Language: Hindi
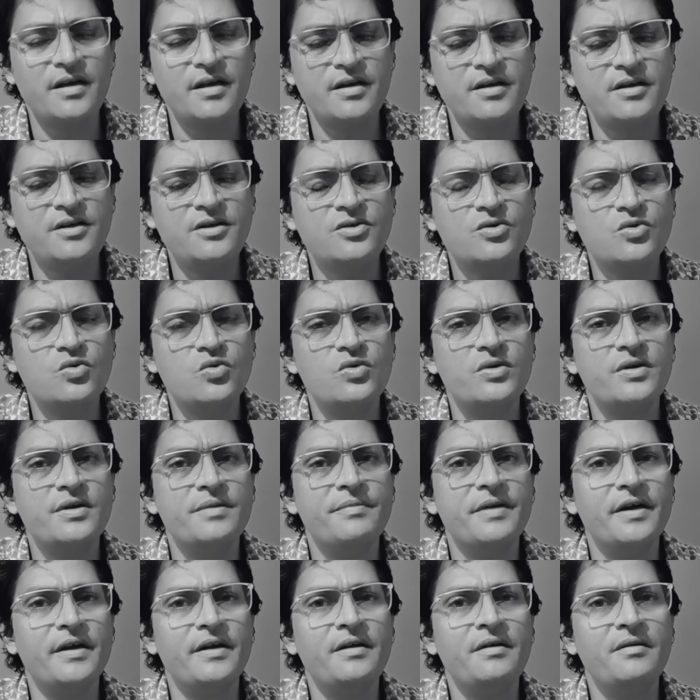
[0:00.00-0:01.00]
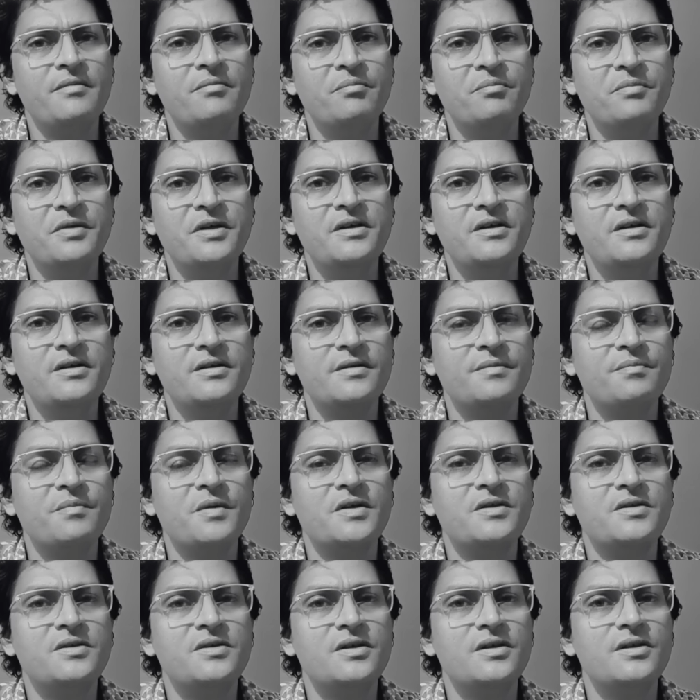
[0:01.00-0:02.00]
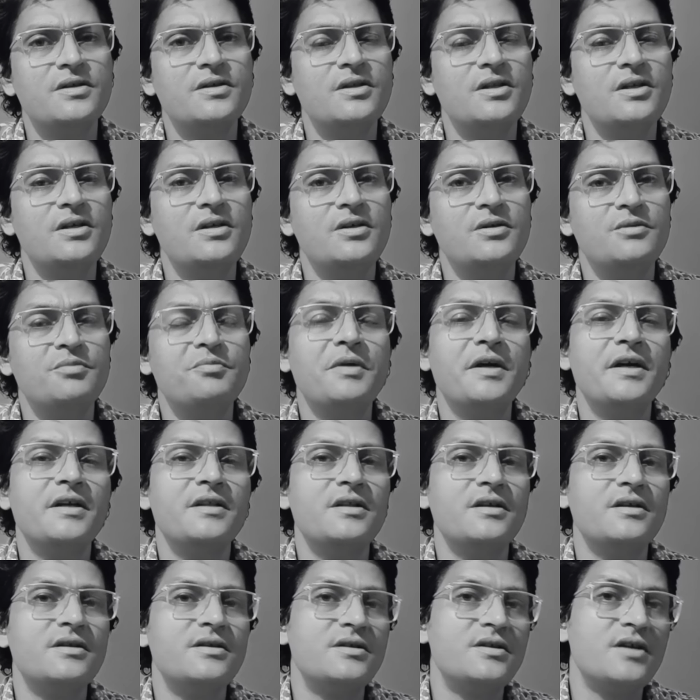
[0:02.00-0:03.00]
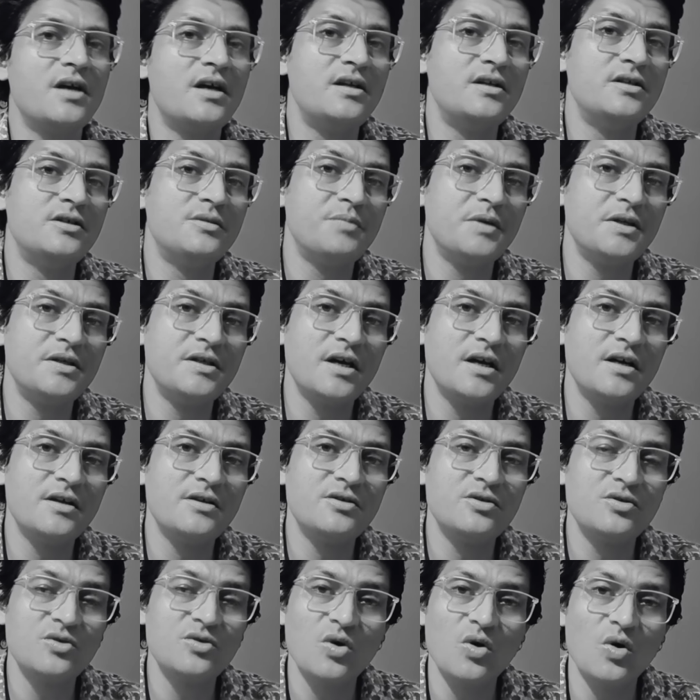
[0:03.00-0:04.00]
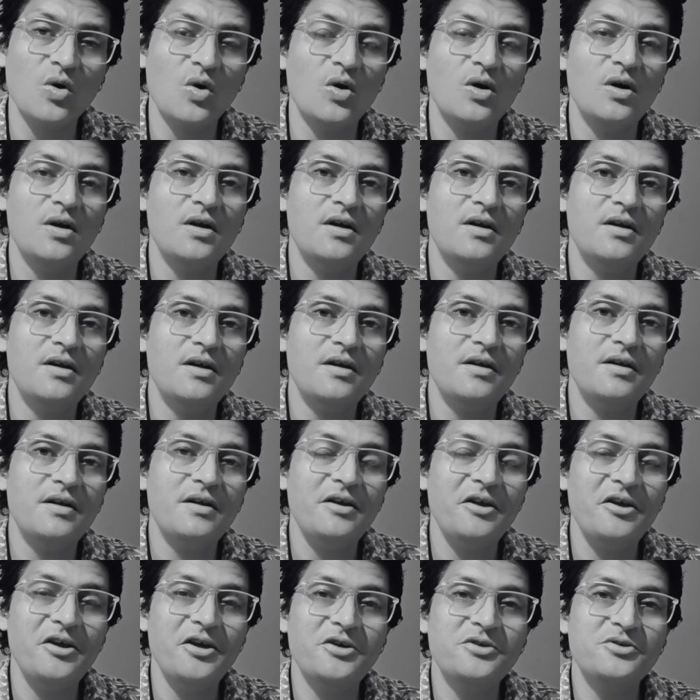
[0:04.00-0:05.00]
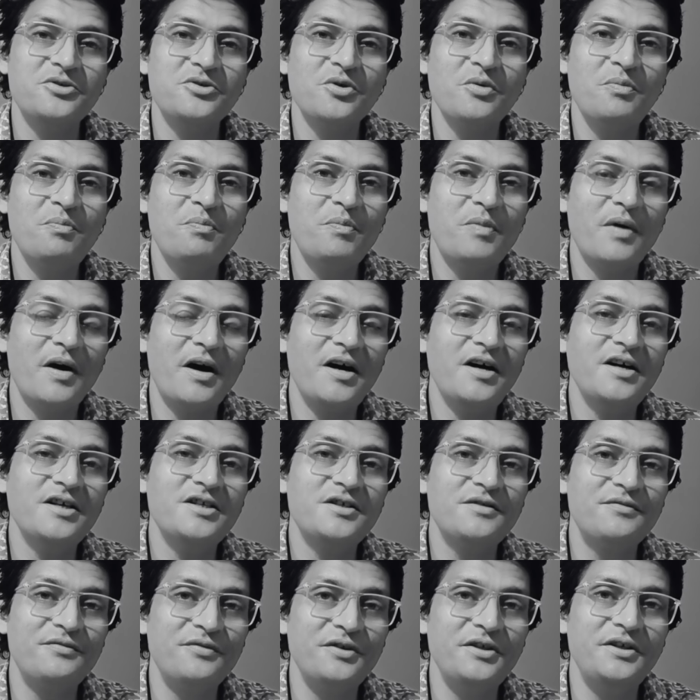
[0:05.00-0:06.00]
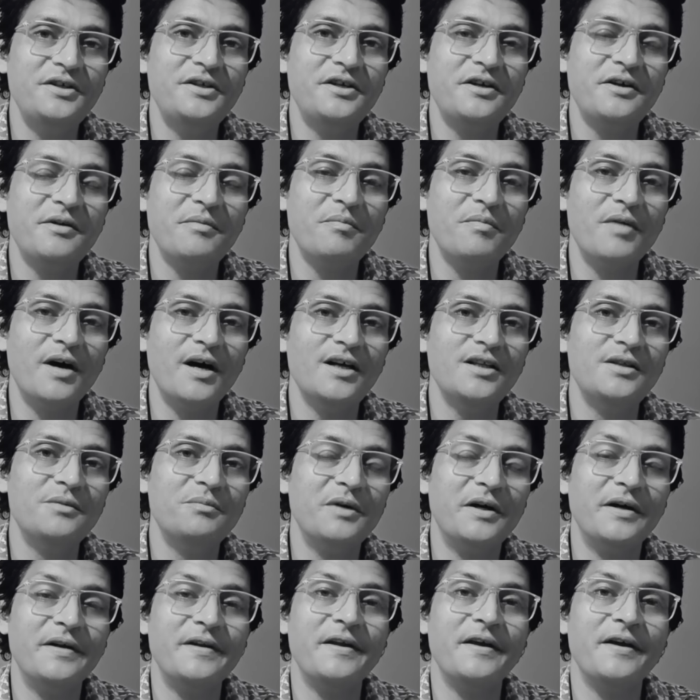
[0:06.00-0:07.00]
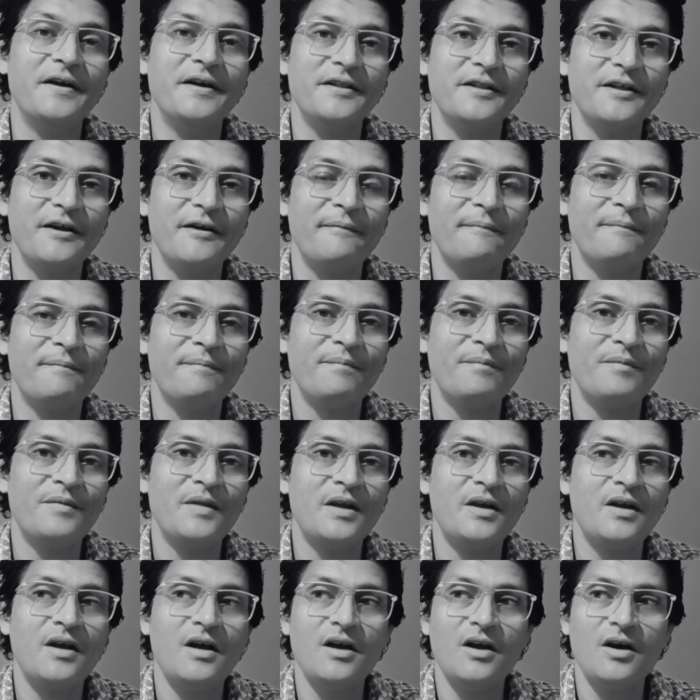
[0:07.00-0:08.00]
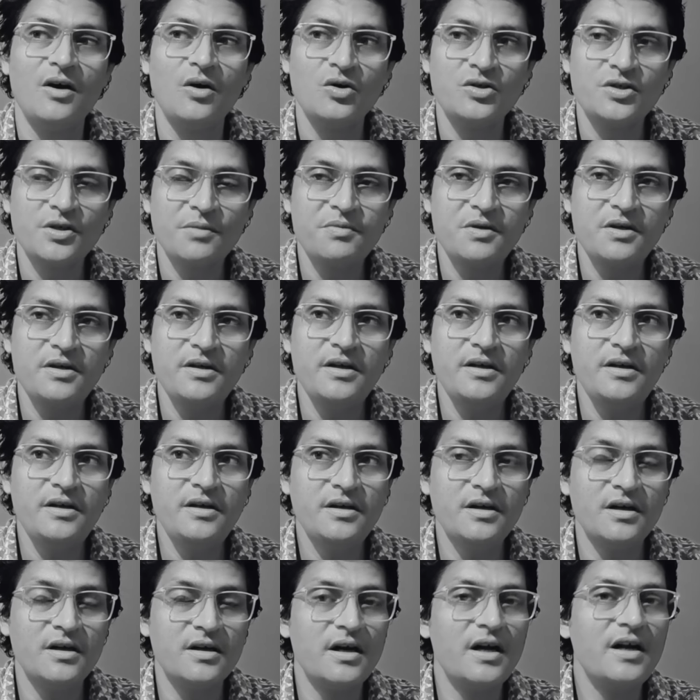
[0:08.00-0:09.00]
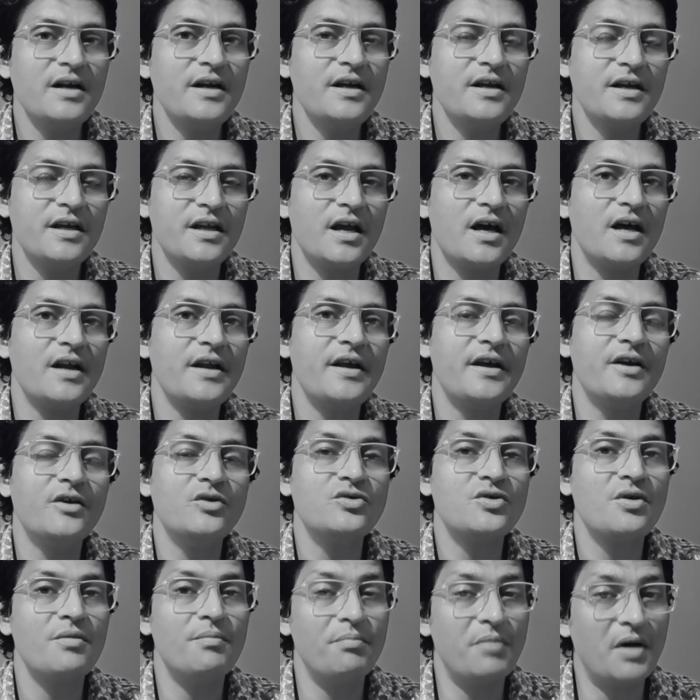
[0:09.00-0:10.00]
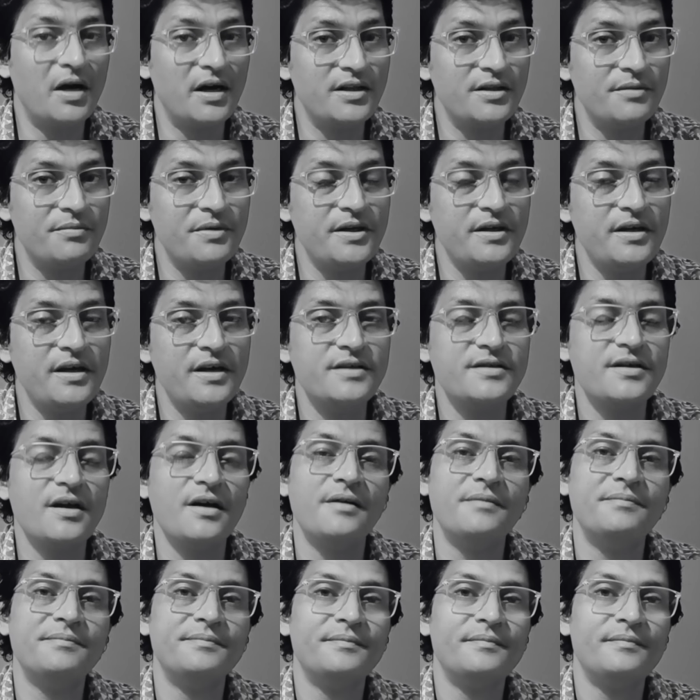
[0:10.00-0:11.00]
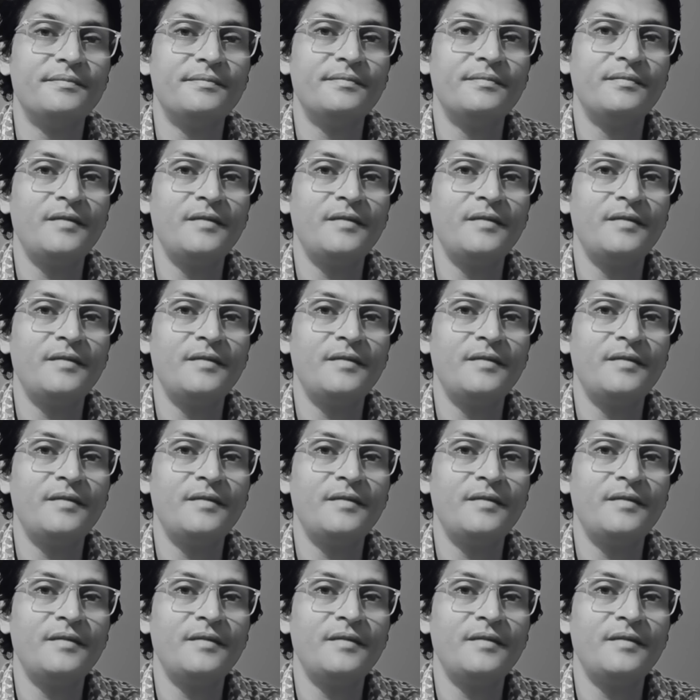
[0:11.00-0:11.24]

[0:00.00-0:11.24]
लेकिन इस कुएं में 20, 25, 30, 35, 40, 50, 100, 105 फीट के बाद पानी आया था और जबकि ये गंगा के किनारे है उसके बाद भी ऐसा